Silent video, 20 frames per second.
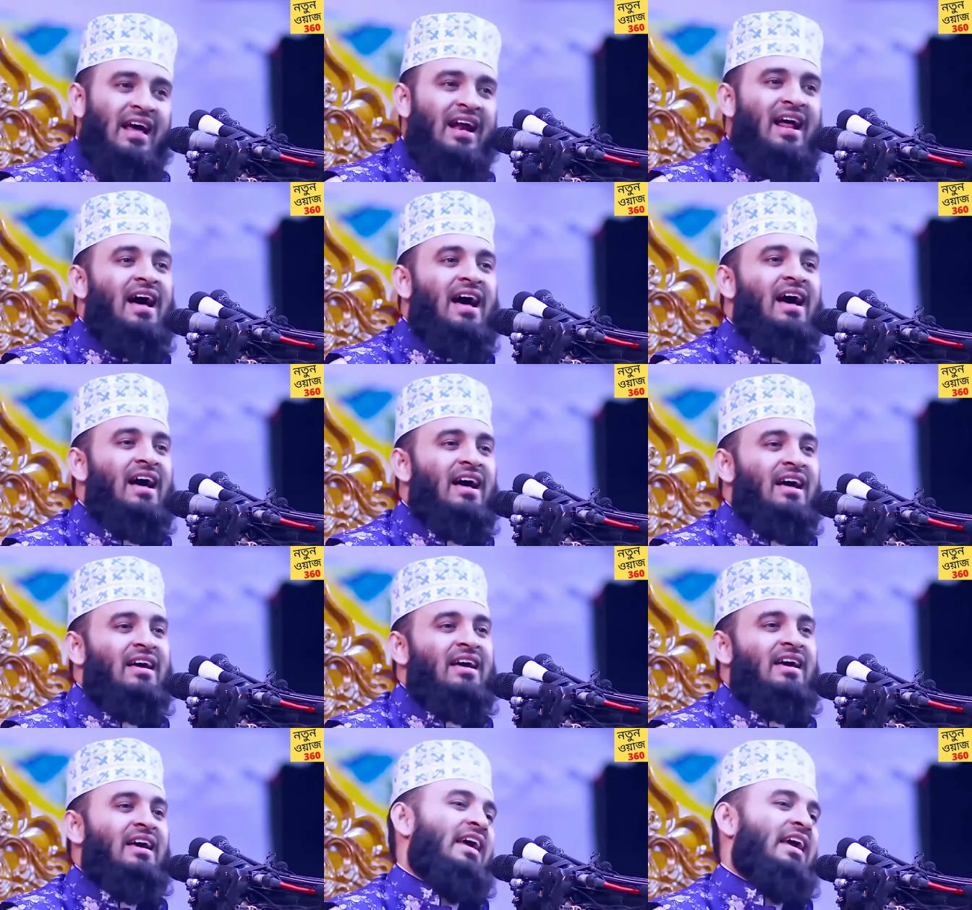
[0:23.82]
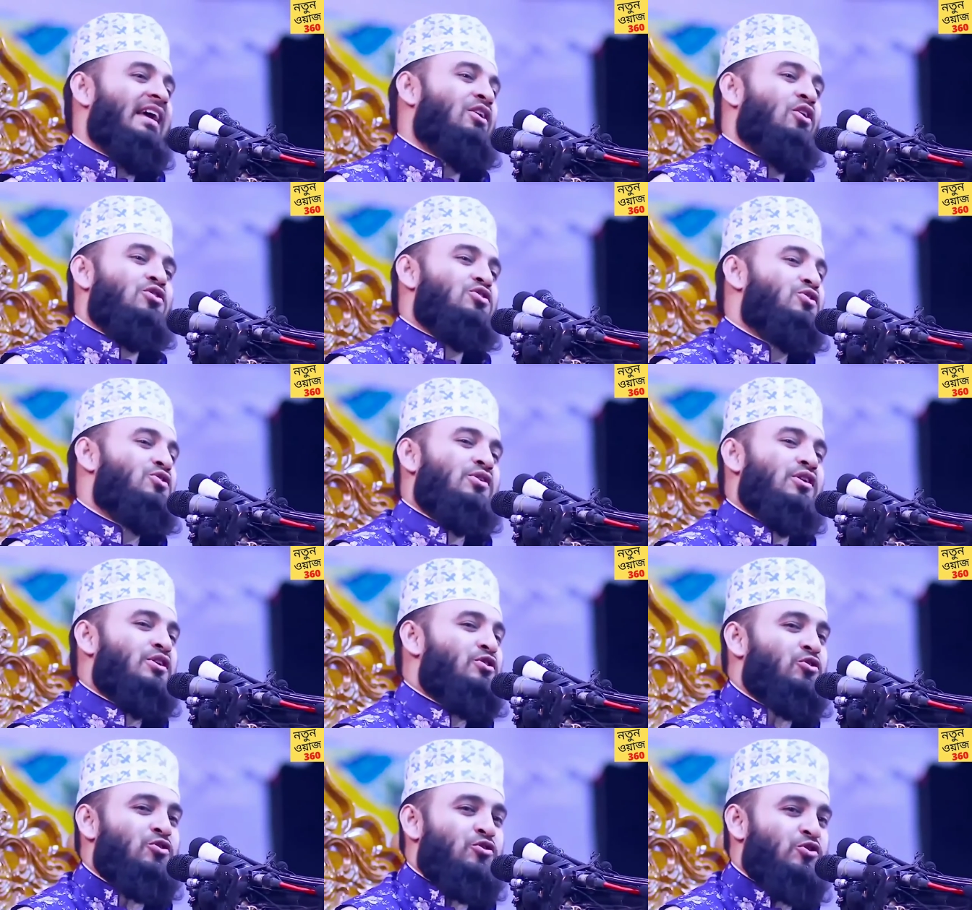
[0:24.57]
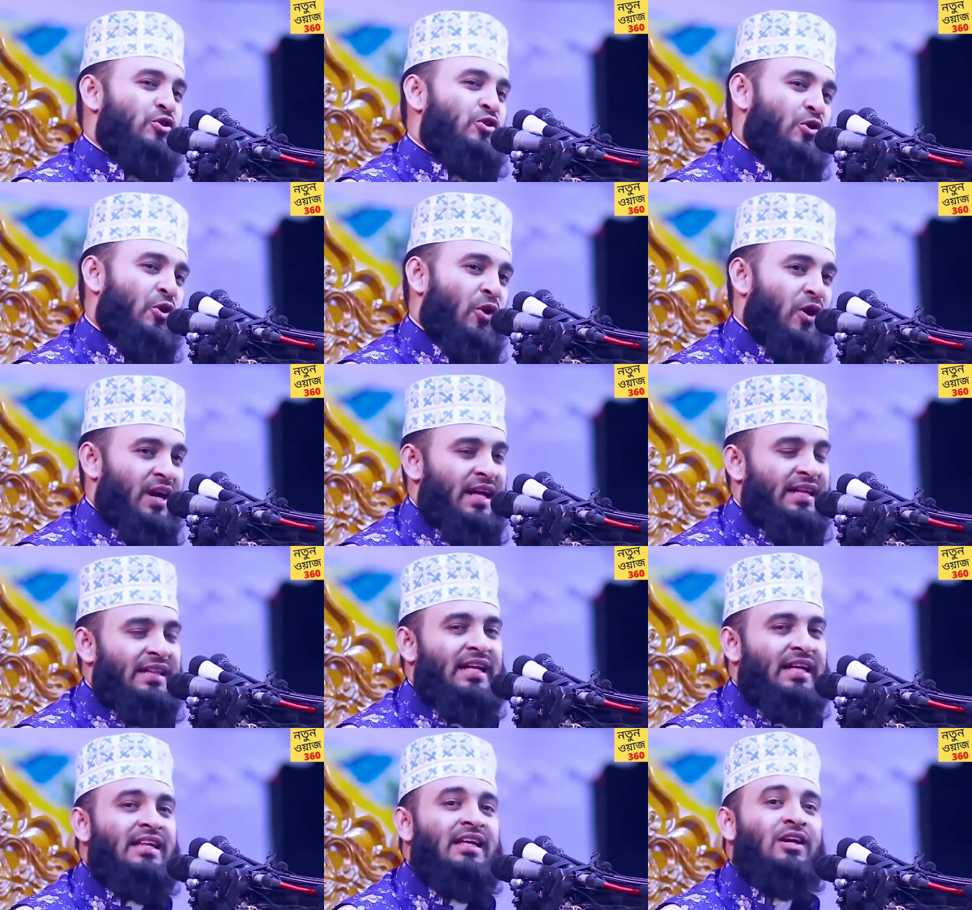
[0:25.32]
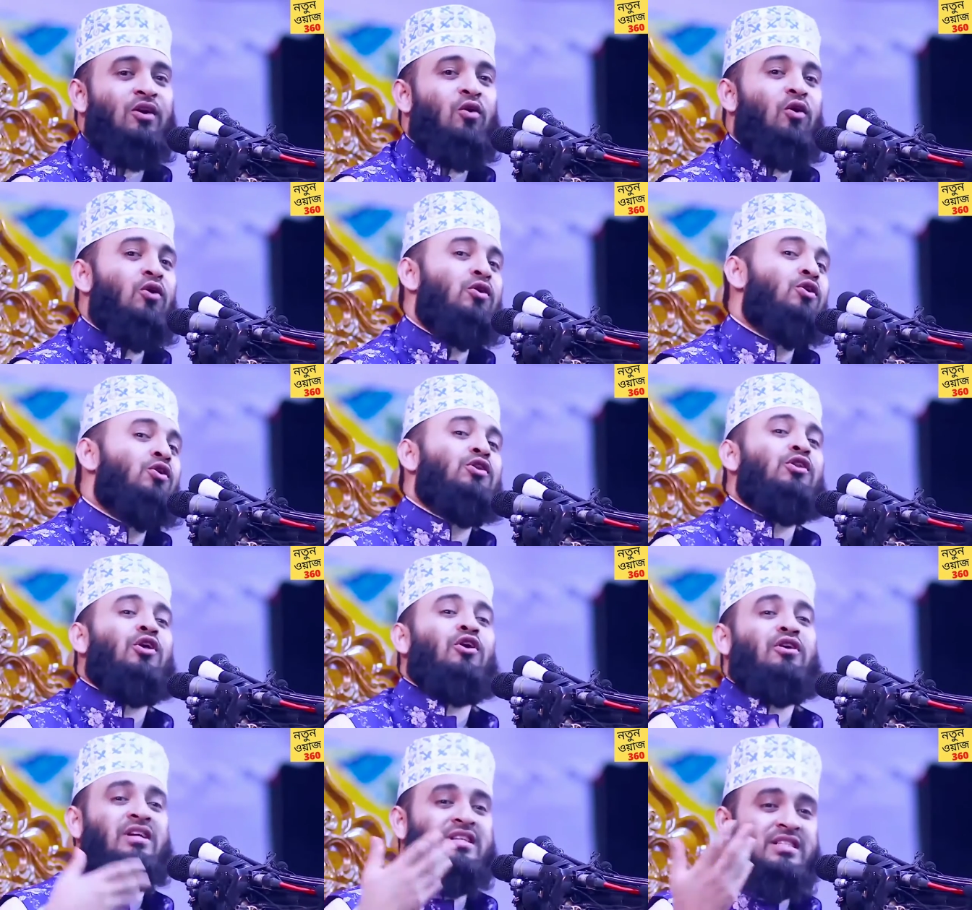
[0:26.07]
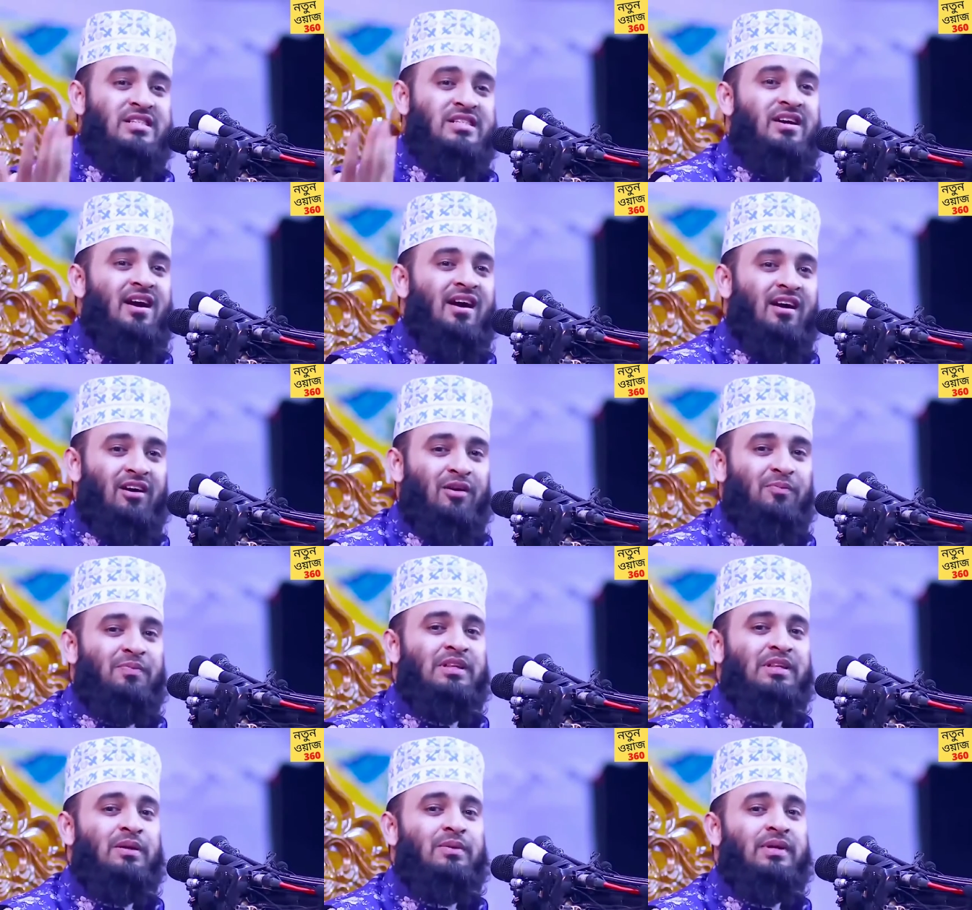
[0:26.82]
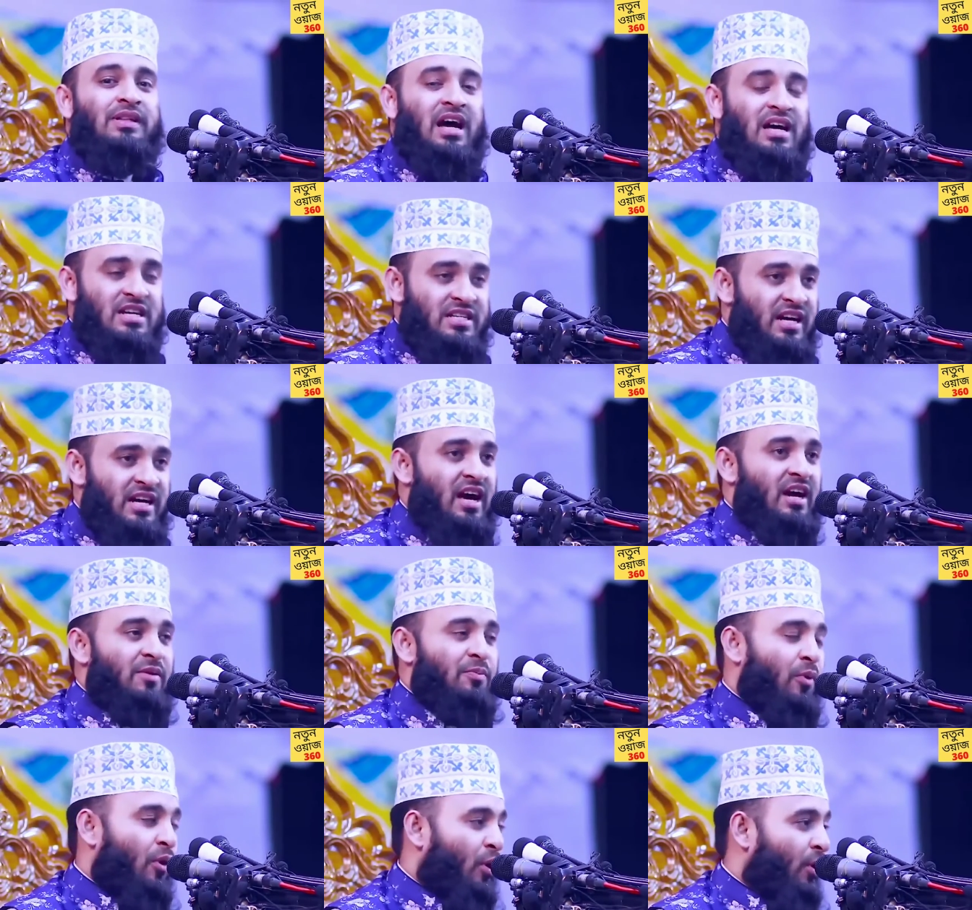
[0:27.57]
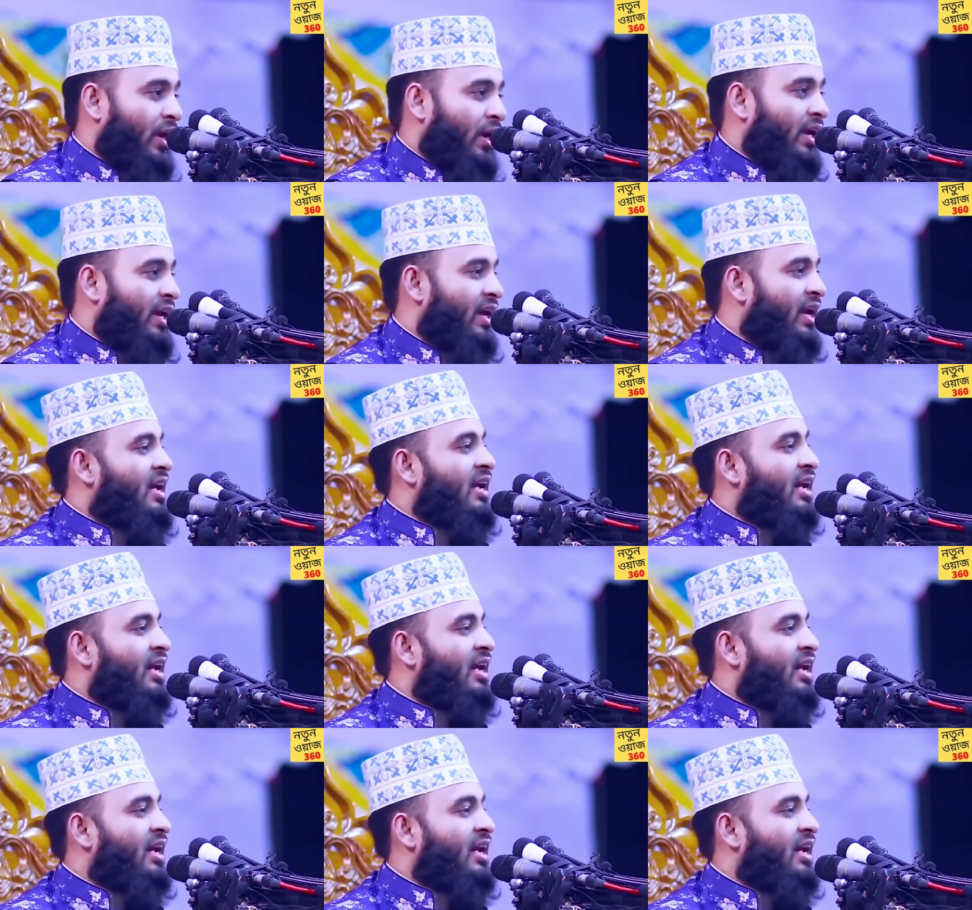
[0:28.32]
তারা এই কষ্টটা সহ্য করে নাই তাদের অন্য ধরনের স্ট্রাগল পৃথিবীতে আসার পরে